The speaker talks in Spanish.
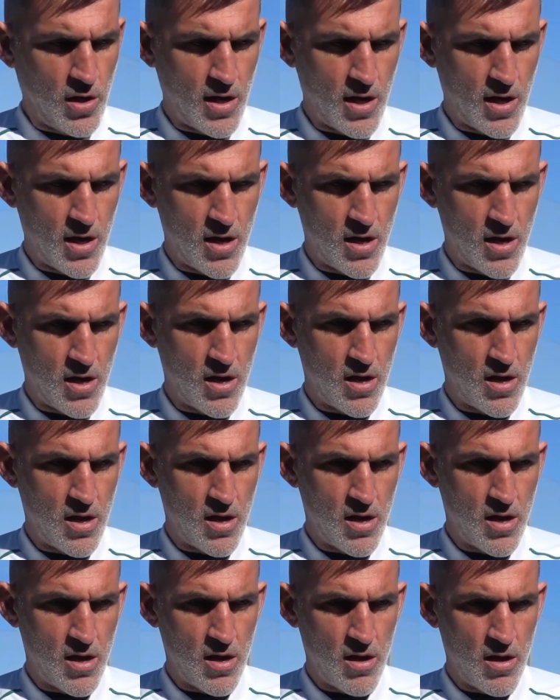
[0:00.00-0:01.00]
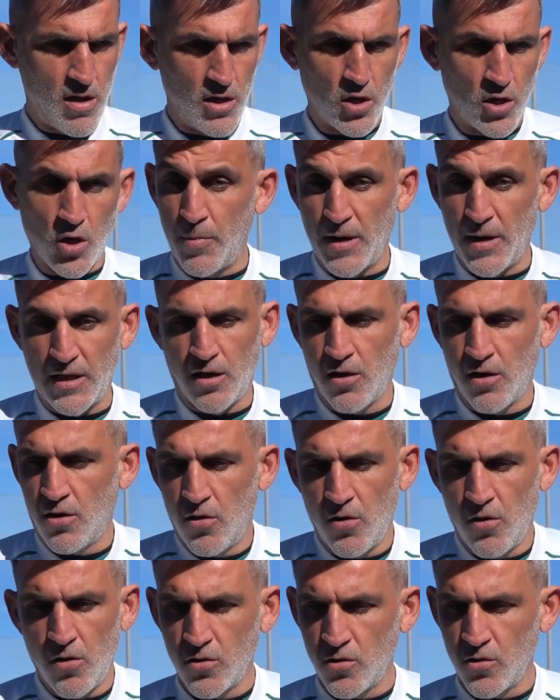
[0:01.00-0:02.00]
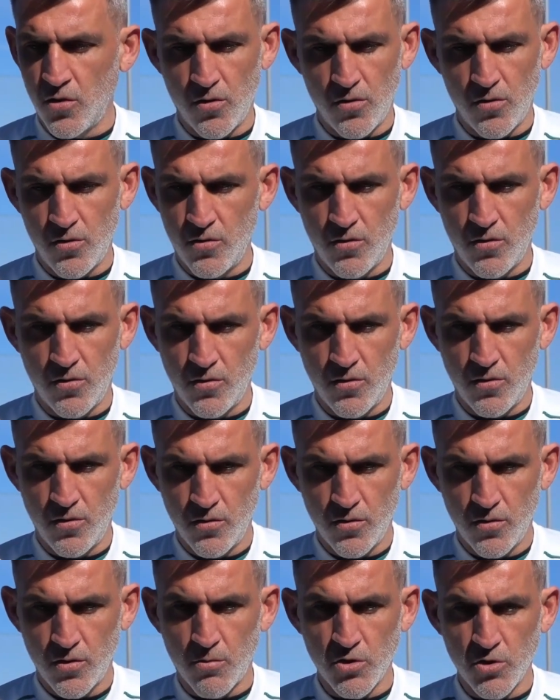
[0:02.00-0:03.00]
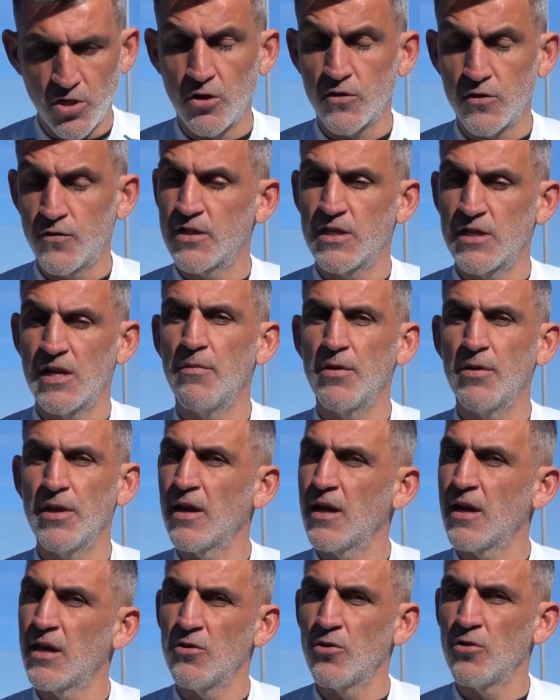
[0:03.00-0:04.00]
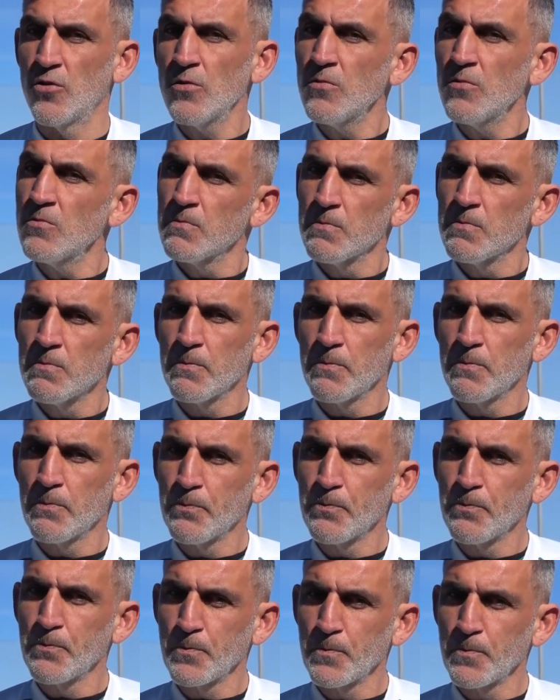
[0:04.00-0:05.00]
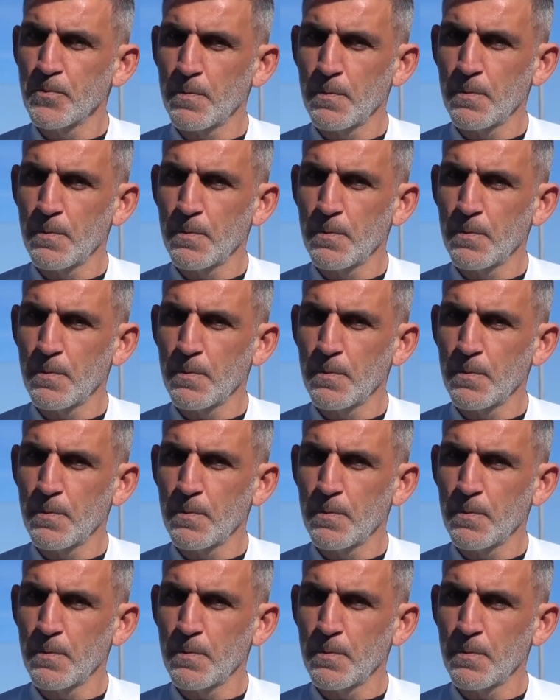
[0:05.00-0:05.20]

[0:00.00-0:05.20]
Eh, y competirlo con, como si nos fuese la vida en ello. Muchas